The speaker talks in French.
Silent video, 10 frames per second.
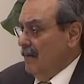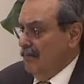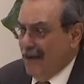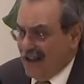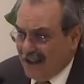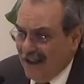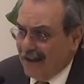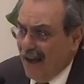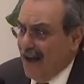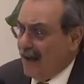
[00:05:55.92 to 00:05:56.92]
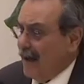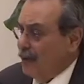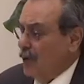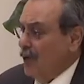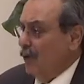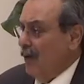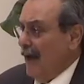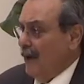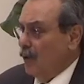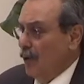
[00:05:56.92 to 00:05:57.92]
et elle souffre aussi,
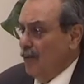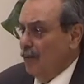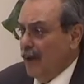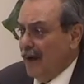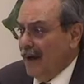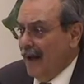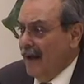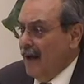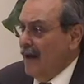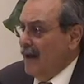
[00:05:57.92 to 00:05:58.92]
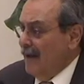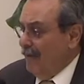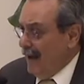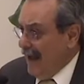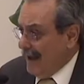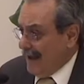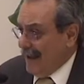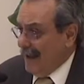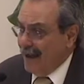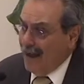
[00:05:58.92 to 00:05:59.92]
elle haït les œuvres des
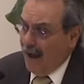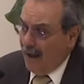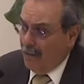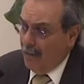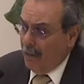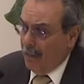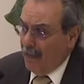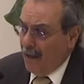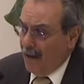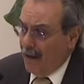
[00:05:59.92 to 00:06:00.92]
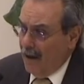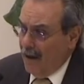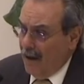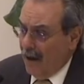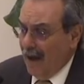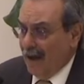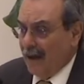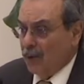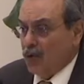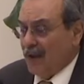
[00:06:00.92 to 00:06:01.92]
Nicolaïtes, qui est
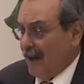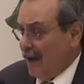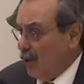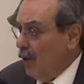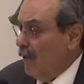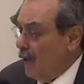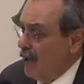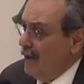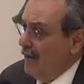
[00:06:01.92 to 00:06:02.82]
l'avarice,